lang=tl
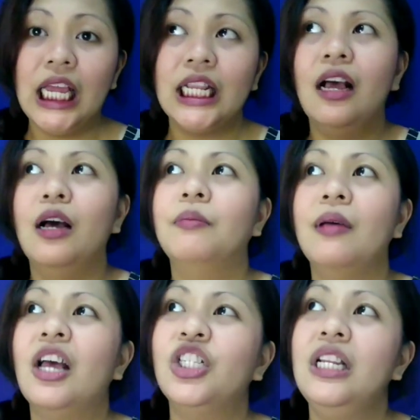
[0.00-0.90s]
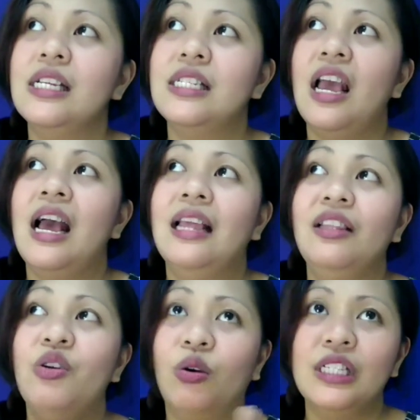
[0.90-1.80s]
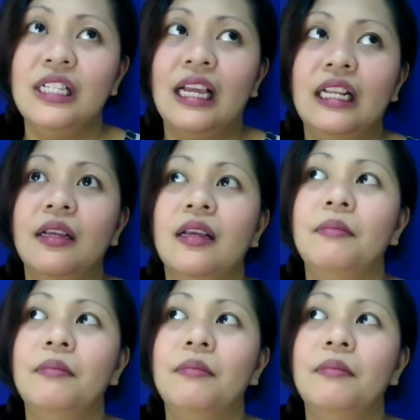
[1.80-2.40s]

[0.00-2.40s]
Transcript: At um, actually kasi, ang antioxidant,